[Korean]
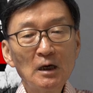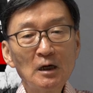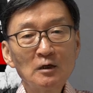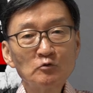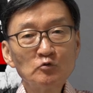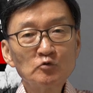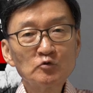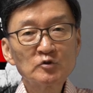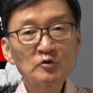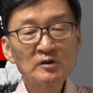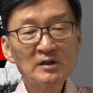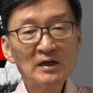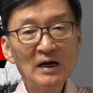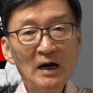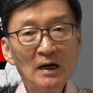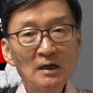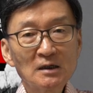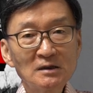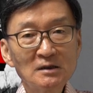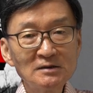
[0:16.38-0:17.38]

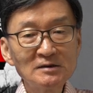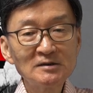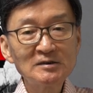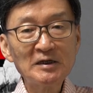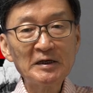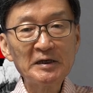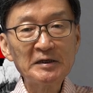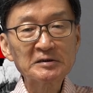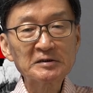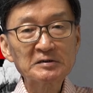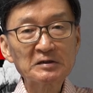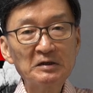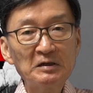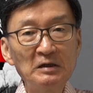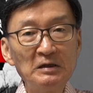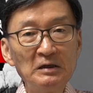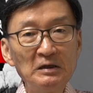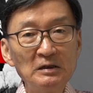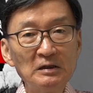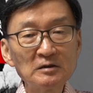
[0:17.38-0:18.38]
우수리강
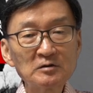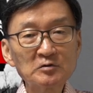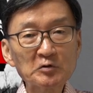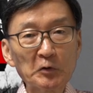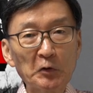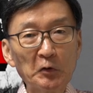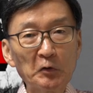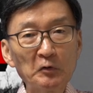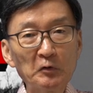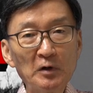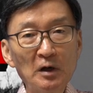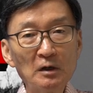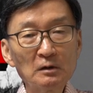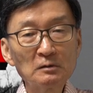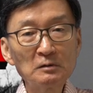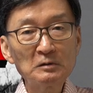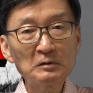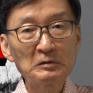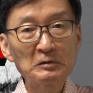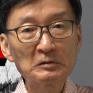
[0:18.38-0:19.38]
근처에서
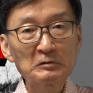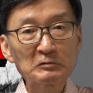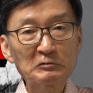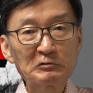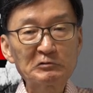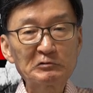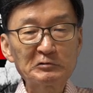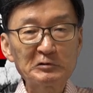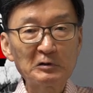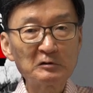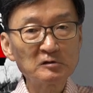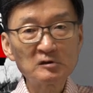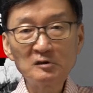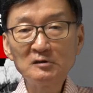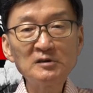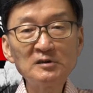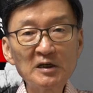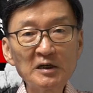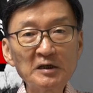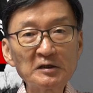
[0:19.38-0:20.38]
소련군하고
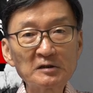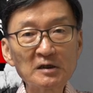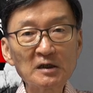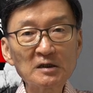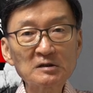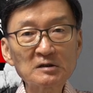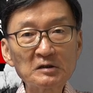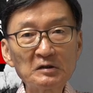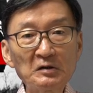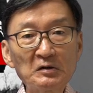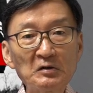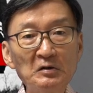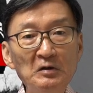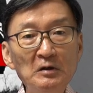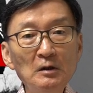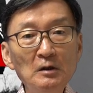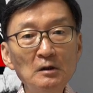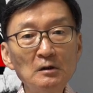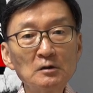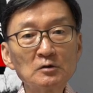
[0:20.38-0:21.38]
국경전쟁이 일어났어요
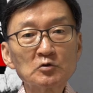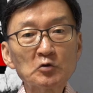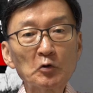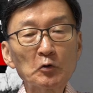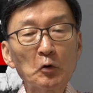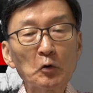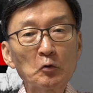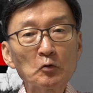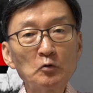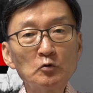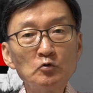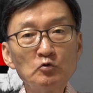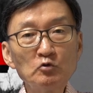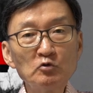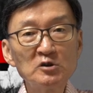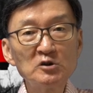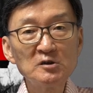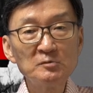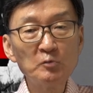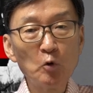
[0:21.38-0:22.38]
소련군
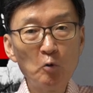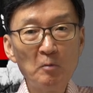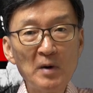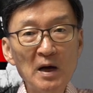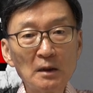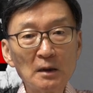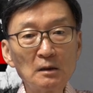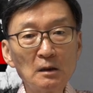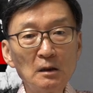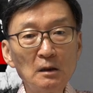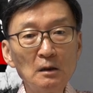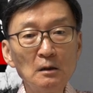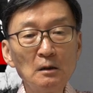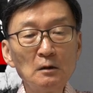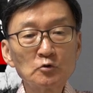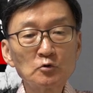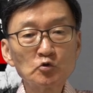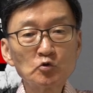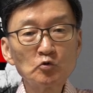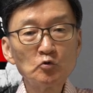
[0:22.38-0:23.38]
65만
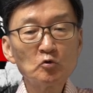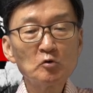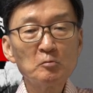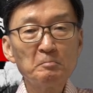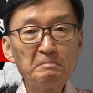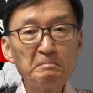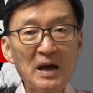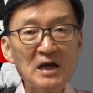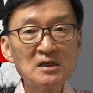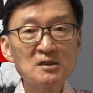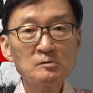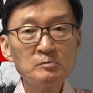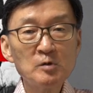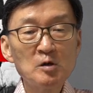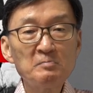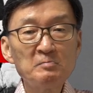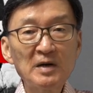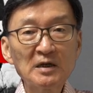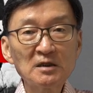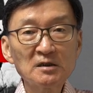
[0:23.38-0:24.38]
중국군
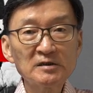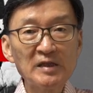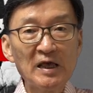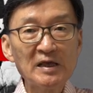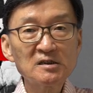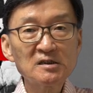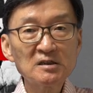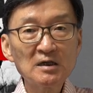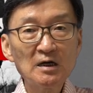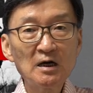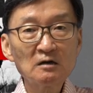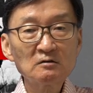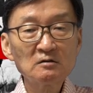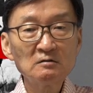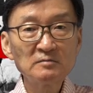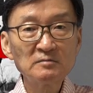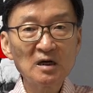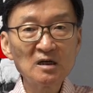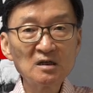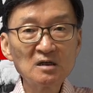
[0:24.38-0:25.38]
81만이
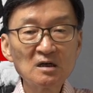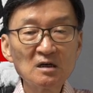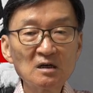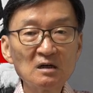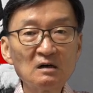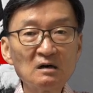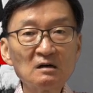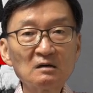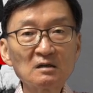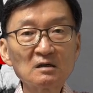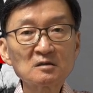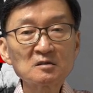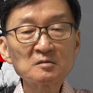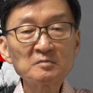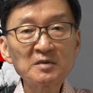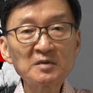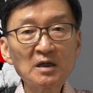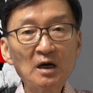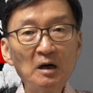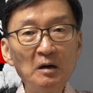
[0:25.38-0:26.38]
대치해갖고 우리가
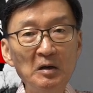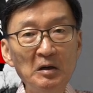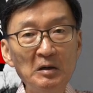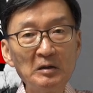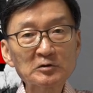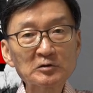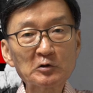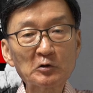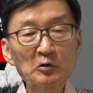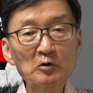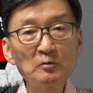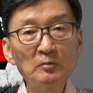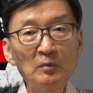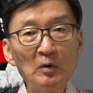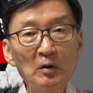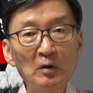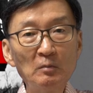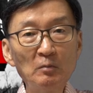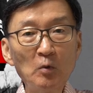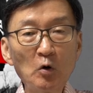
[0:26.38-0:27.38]
으르렁거렸습니다 서로
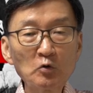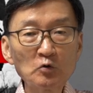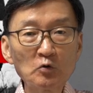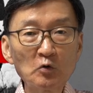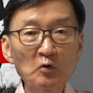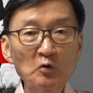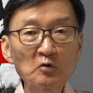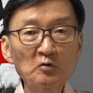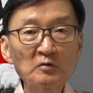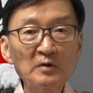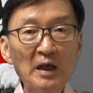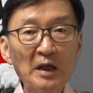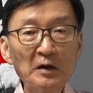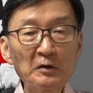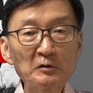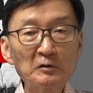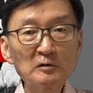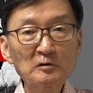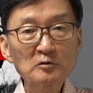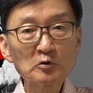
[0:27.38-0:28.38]
뭐 몽둥이로
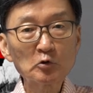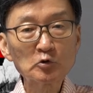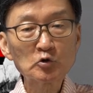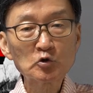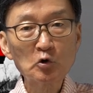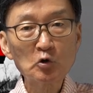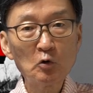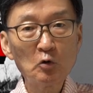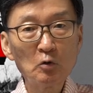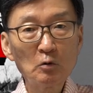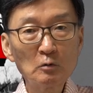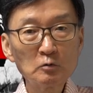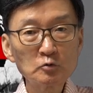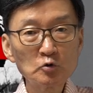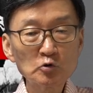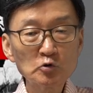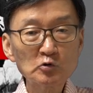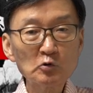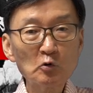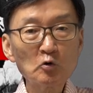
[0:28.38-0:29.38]
때리고
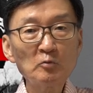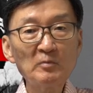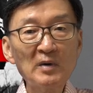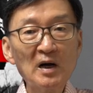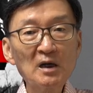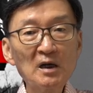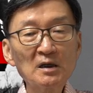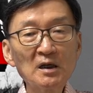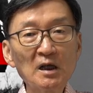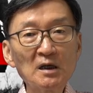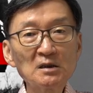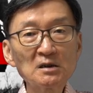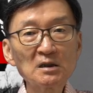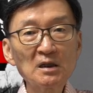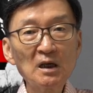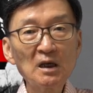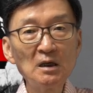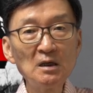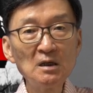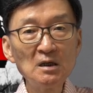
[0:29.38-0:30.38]
소총도 쏘고 막
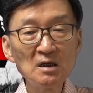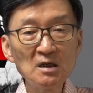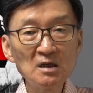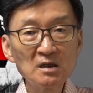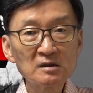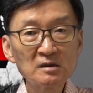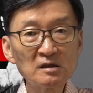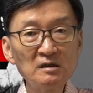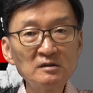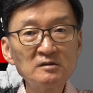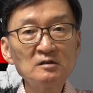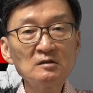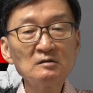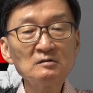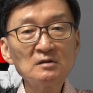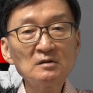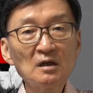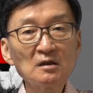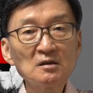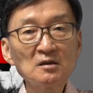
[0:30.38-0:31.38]
그랬는데
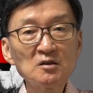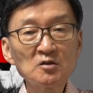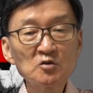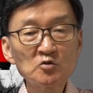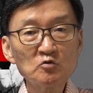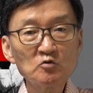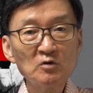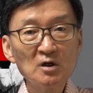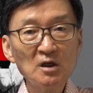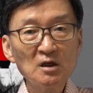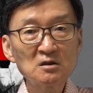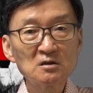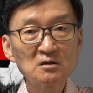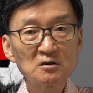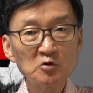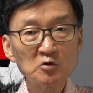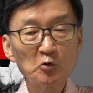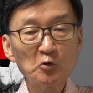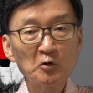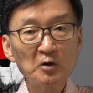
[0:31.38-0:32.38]
결정적인 순간에
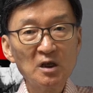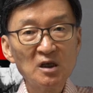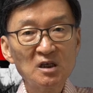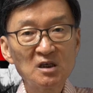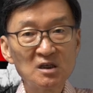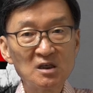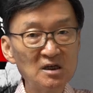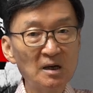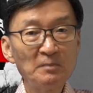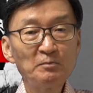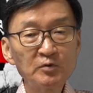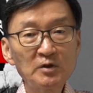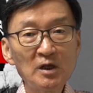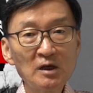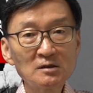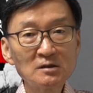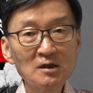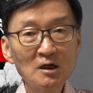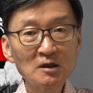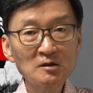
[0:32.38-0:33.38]
소련의 기갑
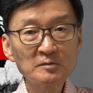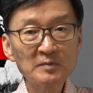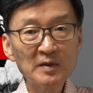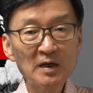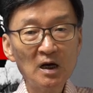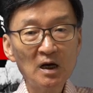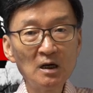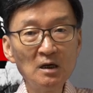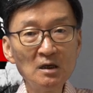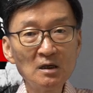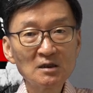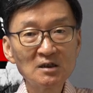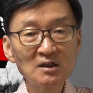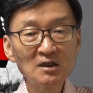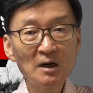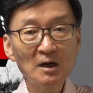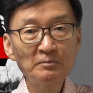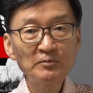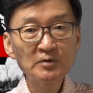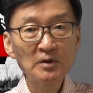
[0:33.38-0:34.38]
부대 있지 않습니까?
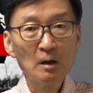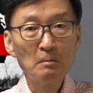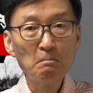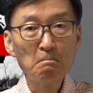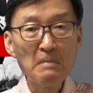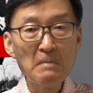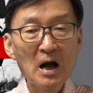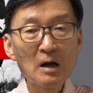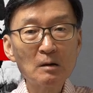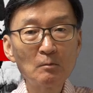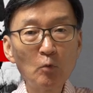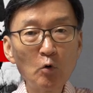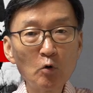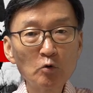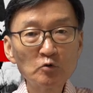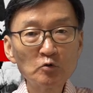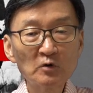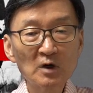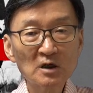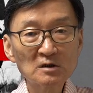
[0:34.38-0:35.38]
기갑 부대가 막
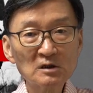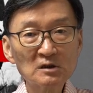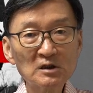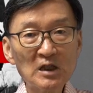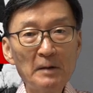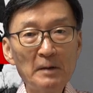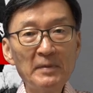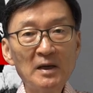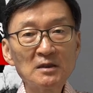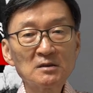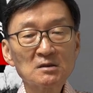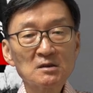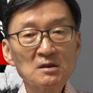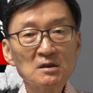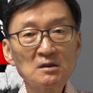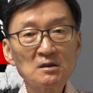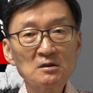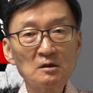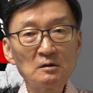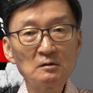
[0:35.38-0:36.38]
몰고 들어와서
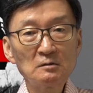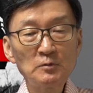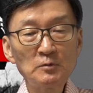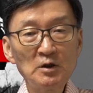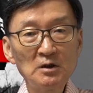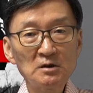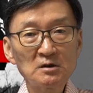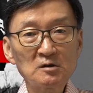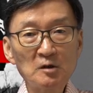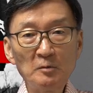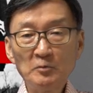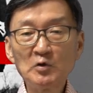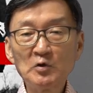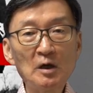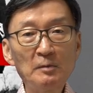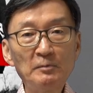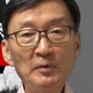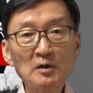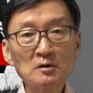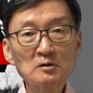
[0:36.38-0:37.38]
다만스키 섬을
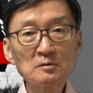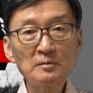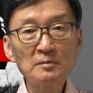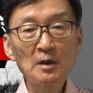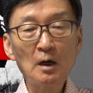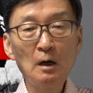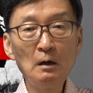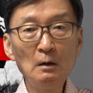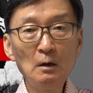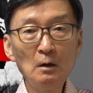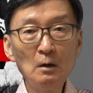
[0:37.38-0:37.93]
점령해 버렸습니다.